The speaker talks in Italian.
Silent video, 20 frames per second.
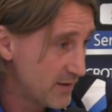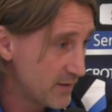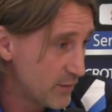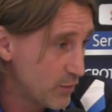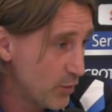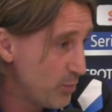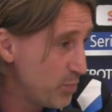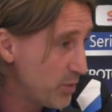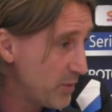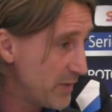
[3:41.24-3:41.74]

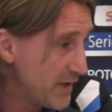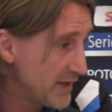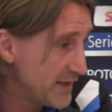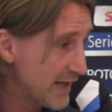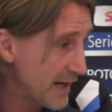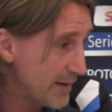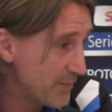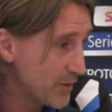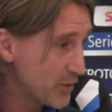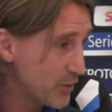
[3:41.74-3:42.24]

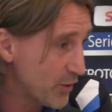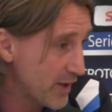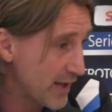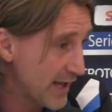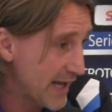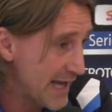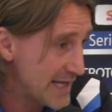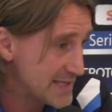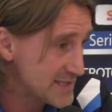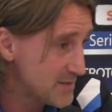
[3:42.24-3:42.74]
complimentarmi con i
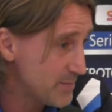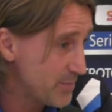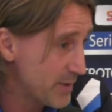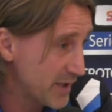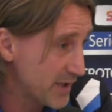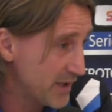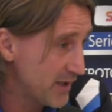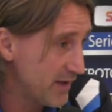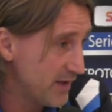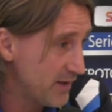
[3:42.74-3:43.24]
ragazzi
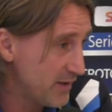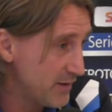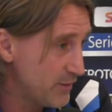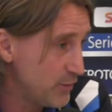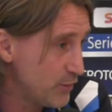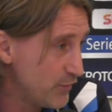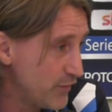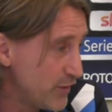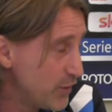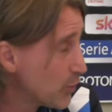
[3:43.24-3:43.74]
perché
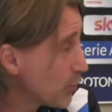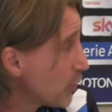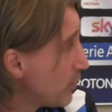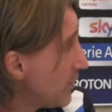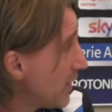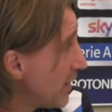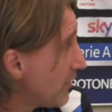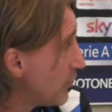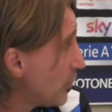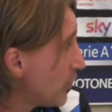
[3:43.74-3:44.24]
io vedo
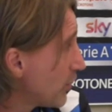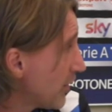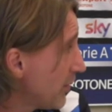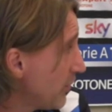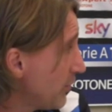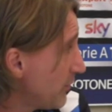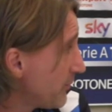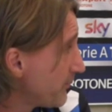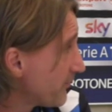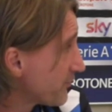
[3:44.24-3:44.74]
come
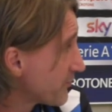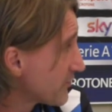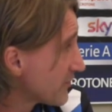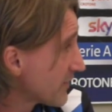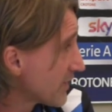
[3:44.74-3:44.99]
lavorano,